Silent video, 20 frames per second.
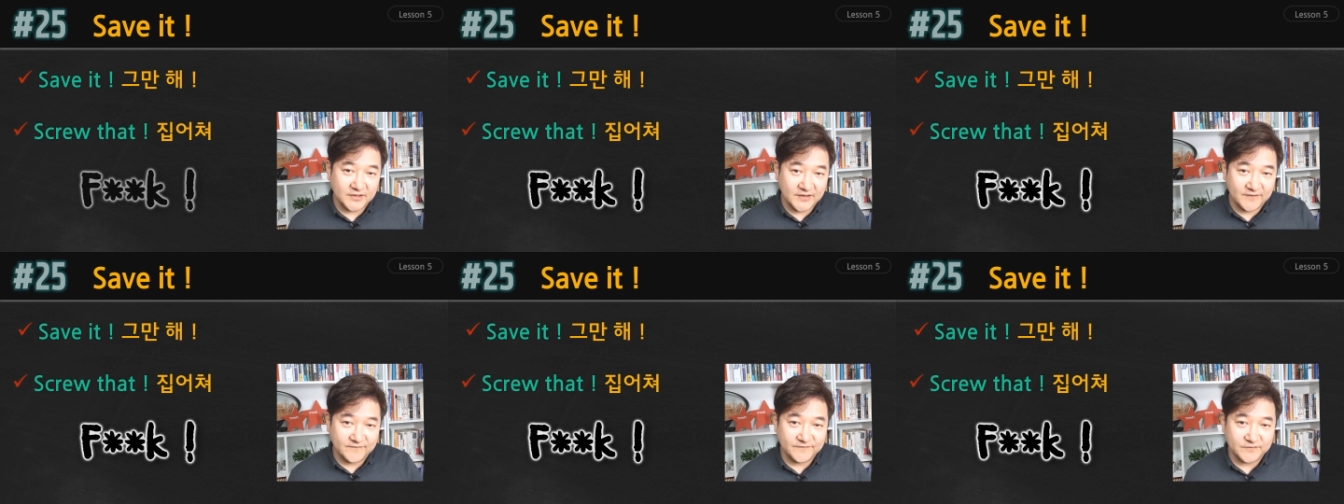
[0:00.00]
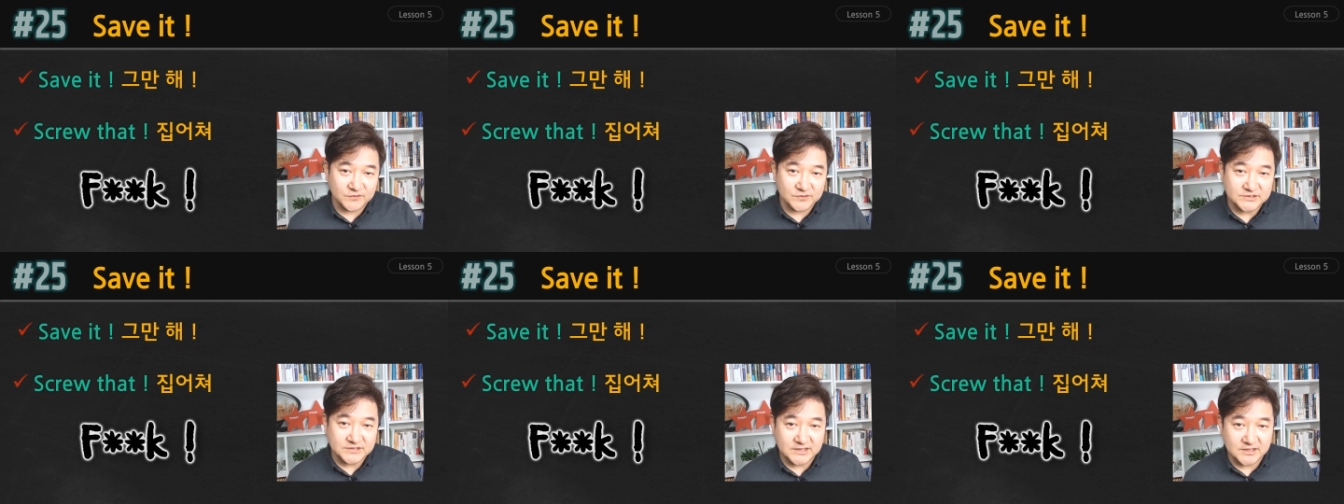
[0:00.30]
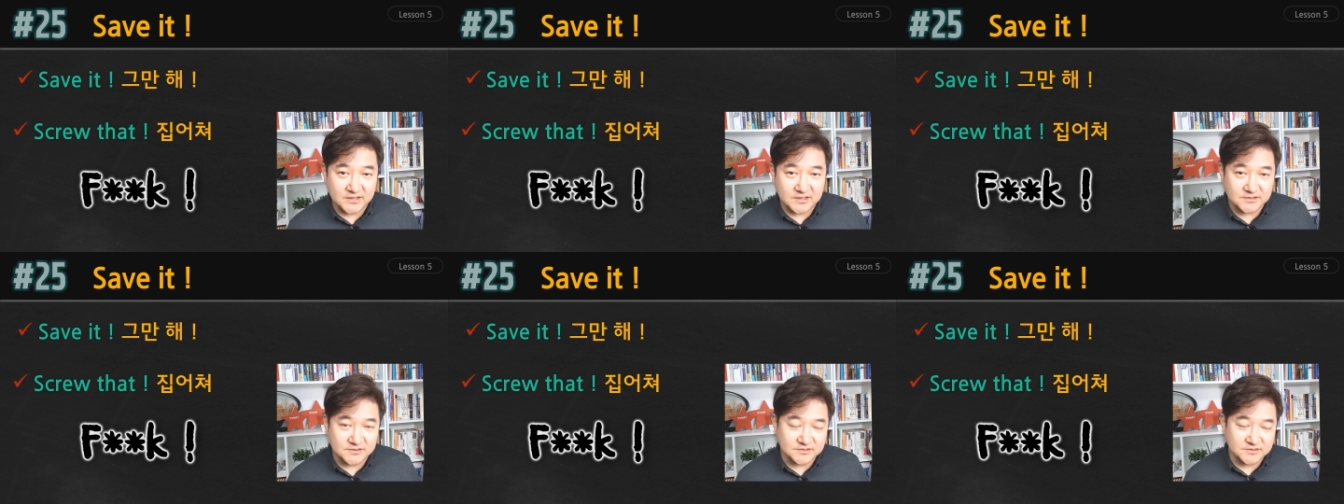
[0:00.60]
F로
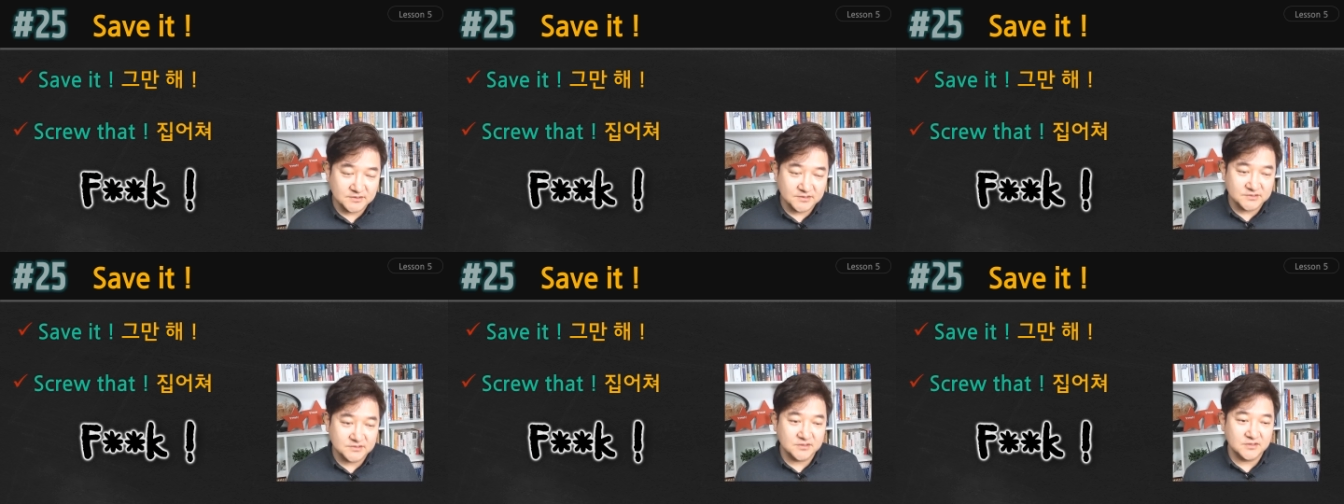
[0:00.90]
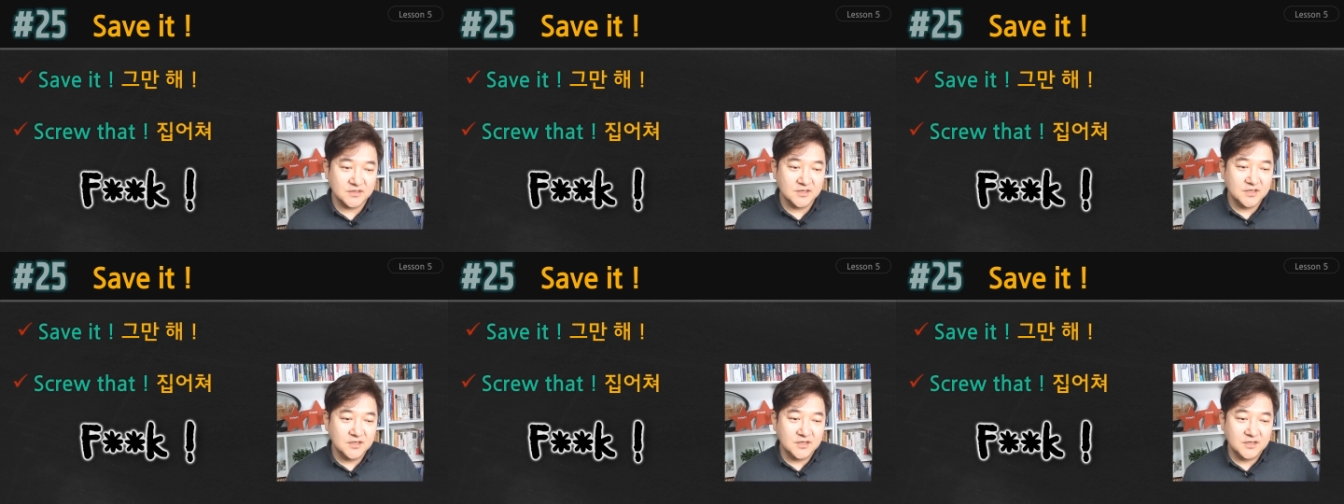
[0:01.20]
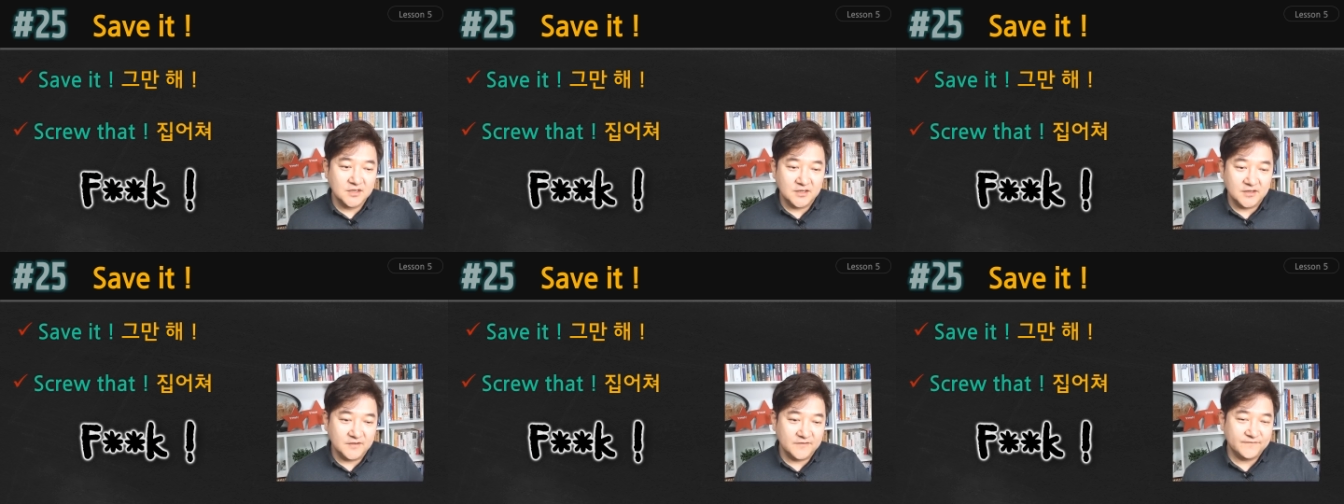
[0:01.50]
시작하는 그래서
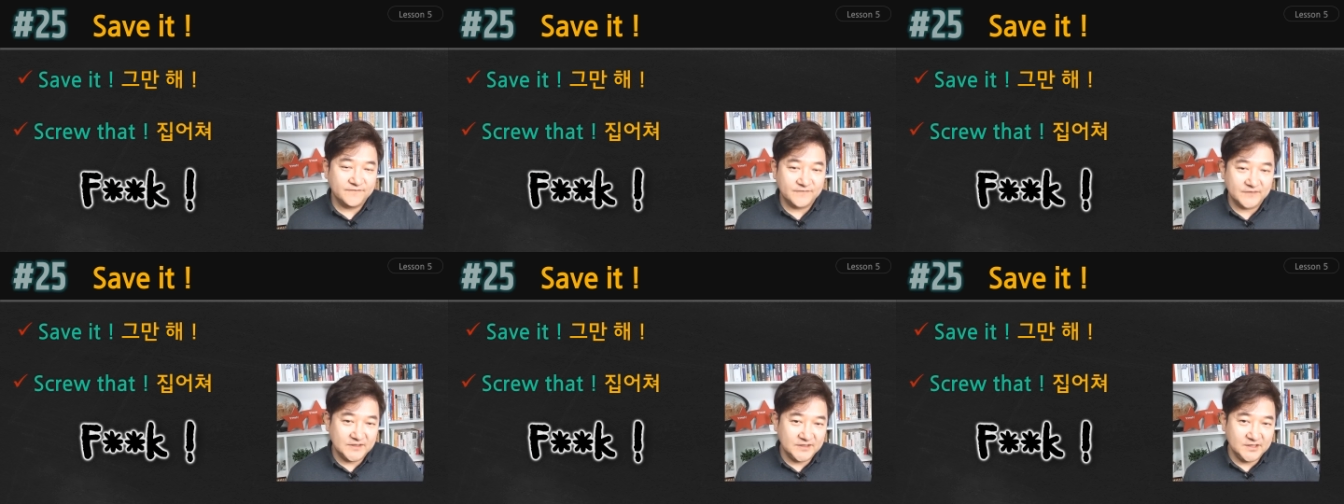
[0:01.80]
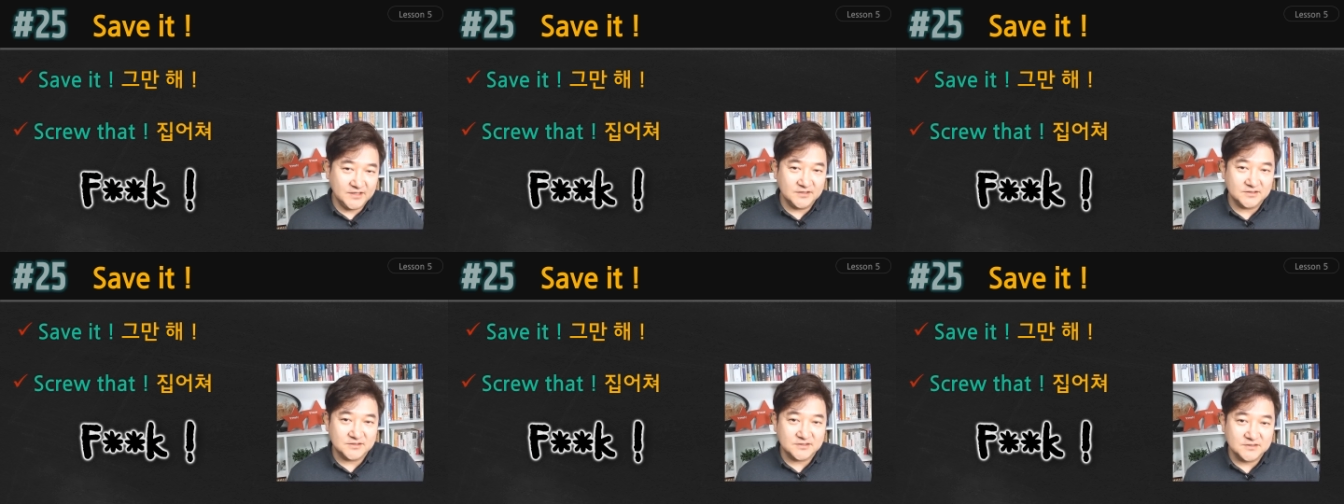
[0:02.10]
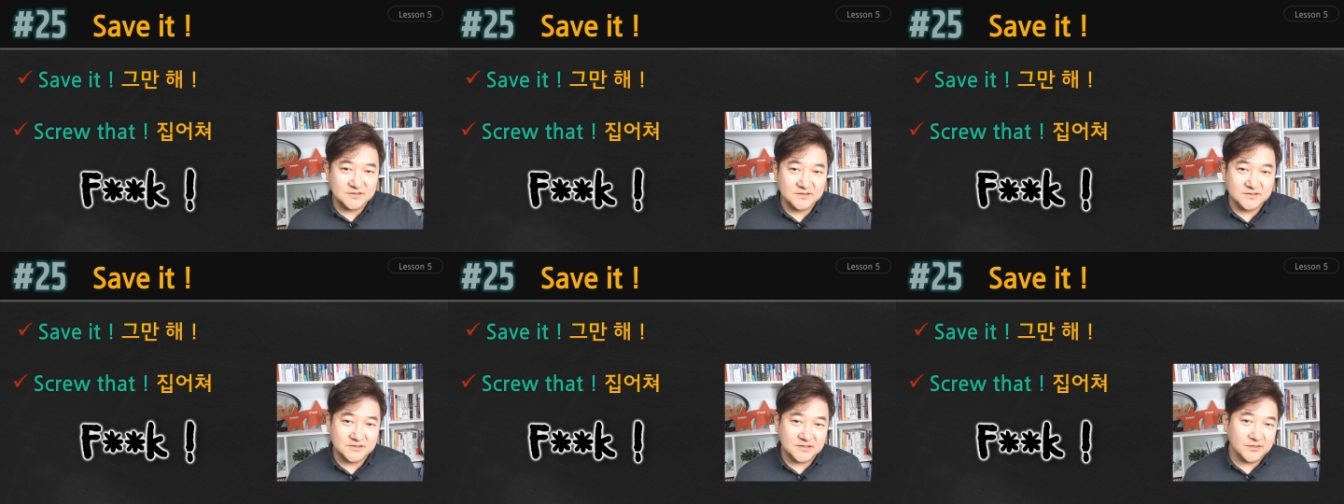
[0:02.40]
F
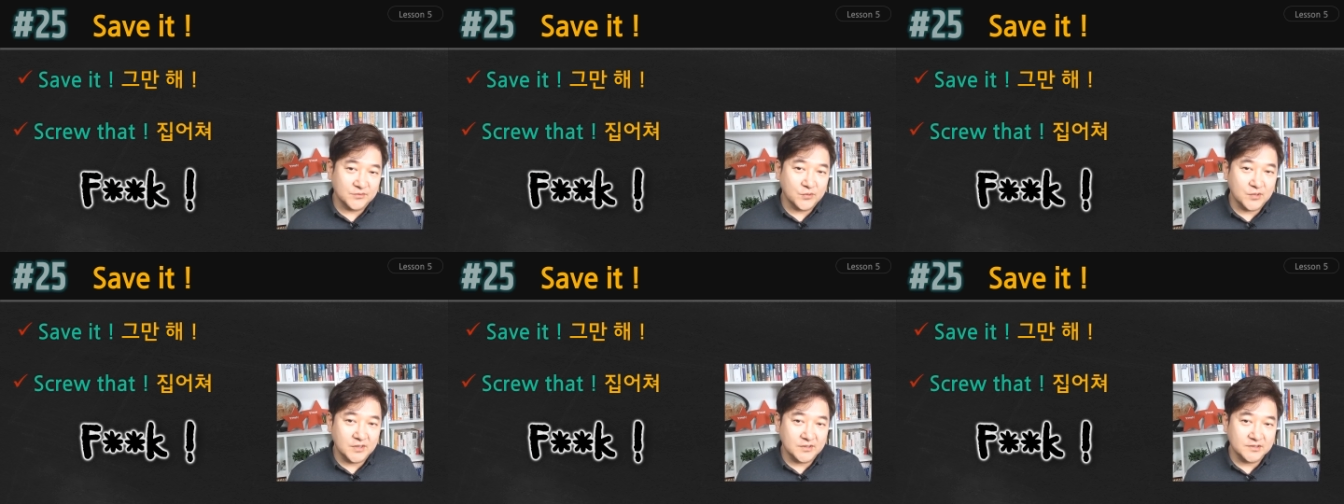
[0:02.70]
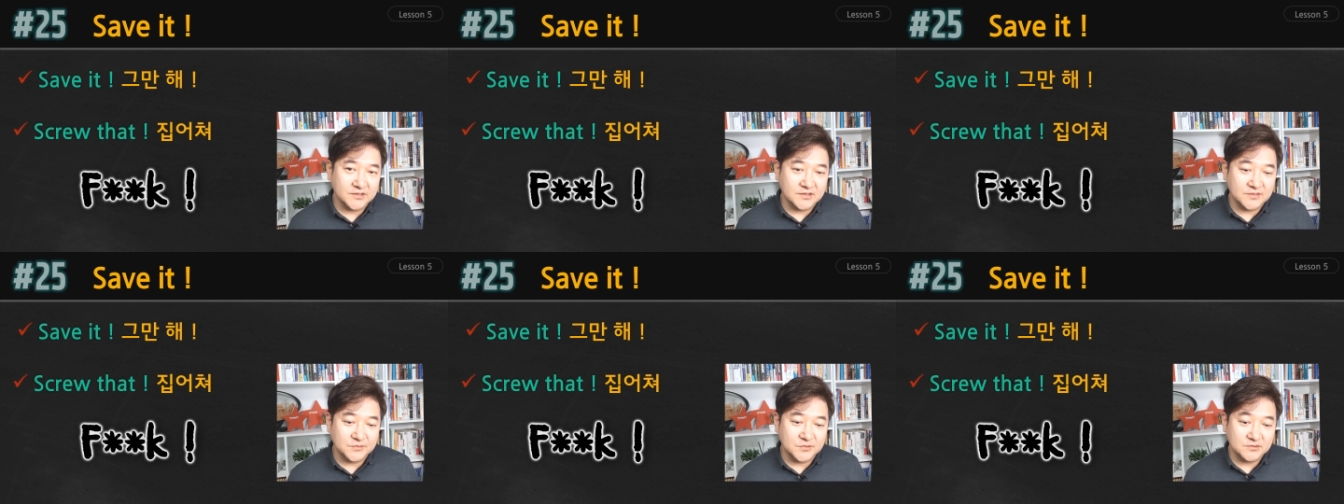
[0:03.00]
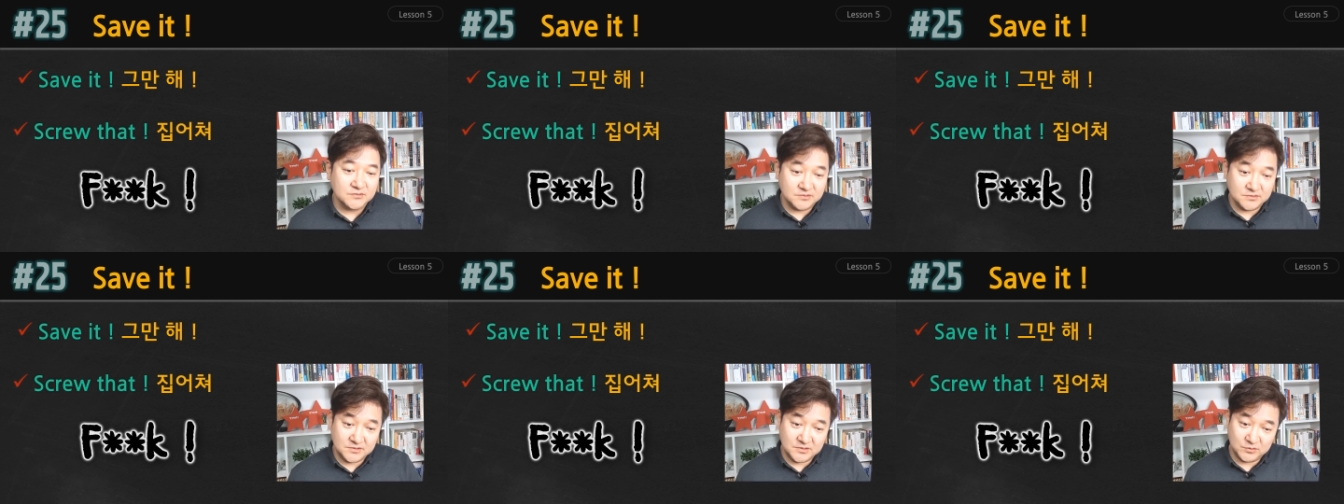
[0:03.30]
it라고 하게
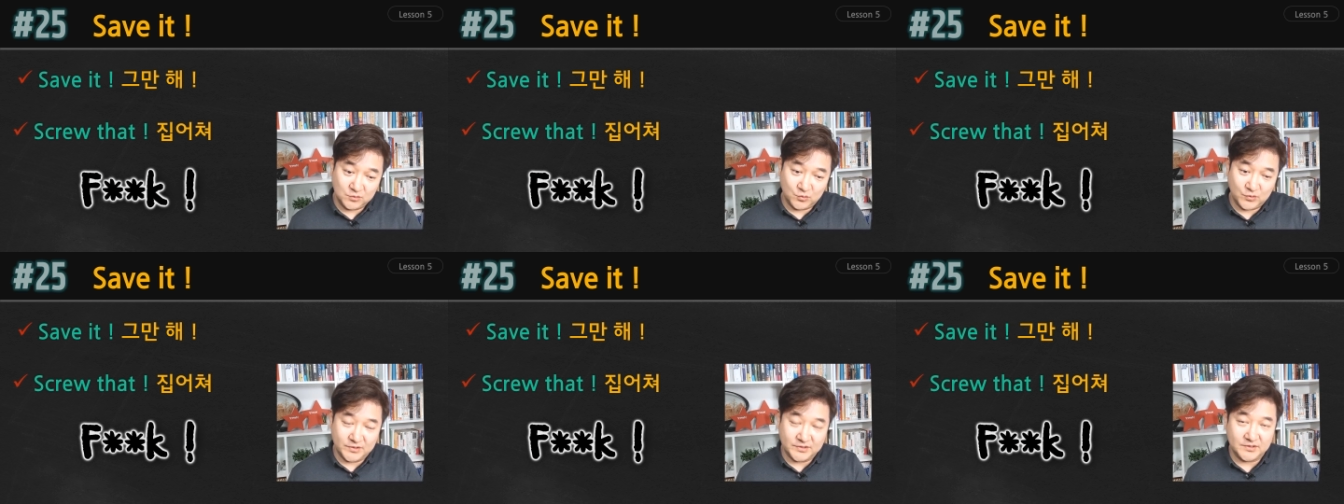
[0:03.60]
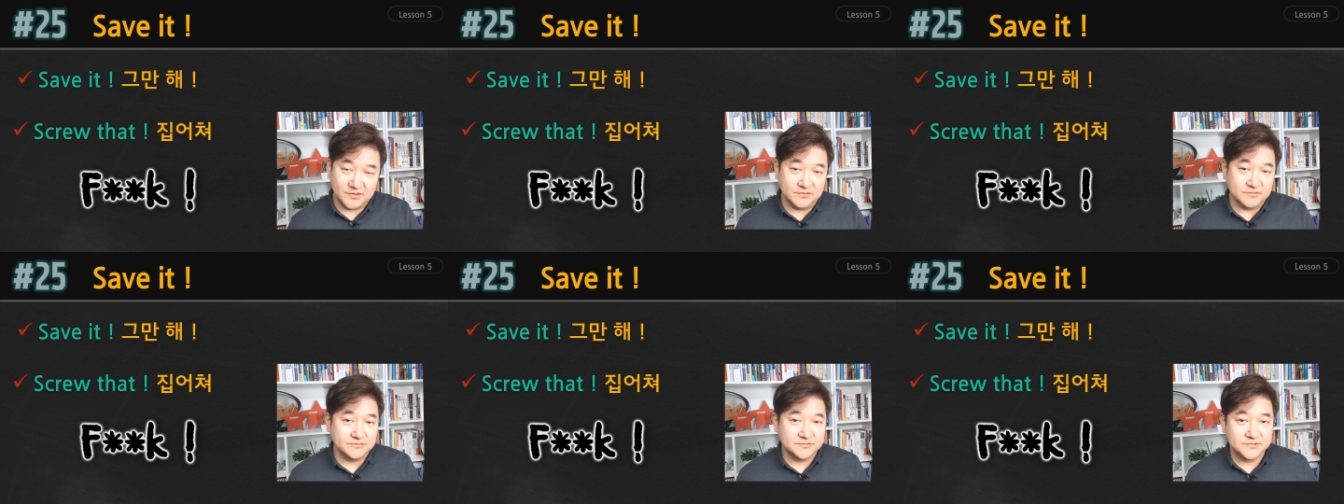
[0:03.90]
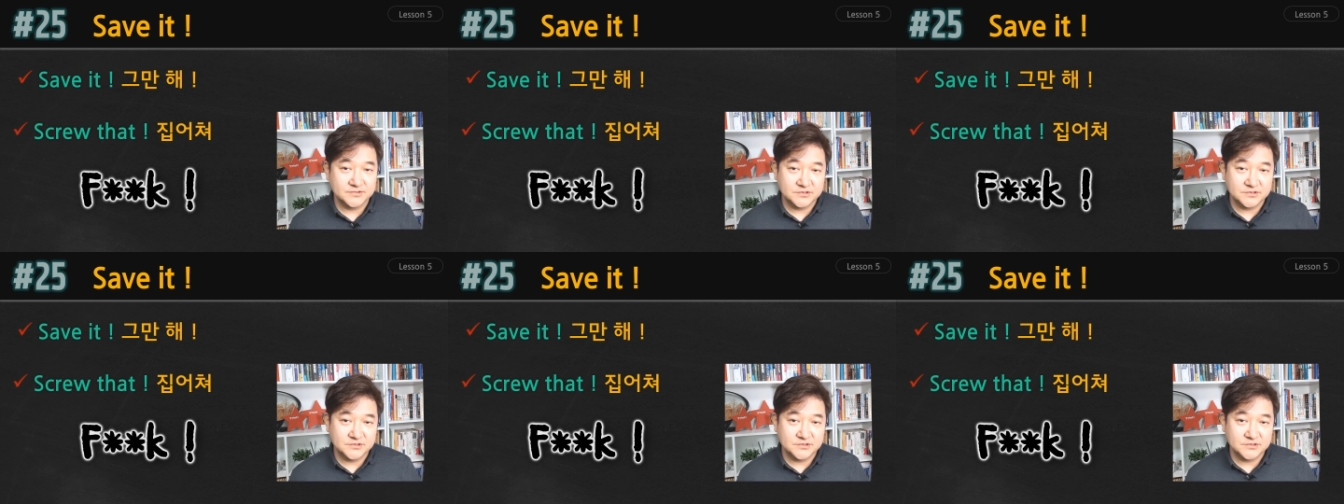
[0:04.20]
되면 이거랑 똑같아요.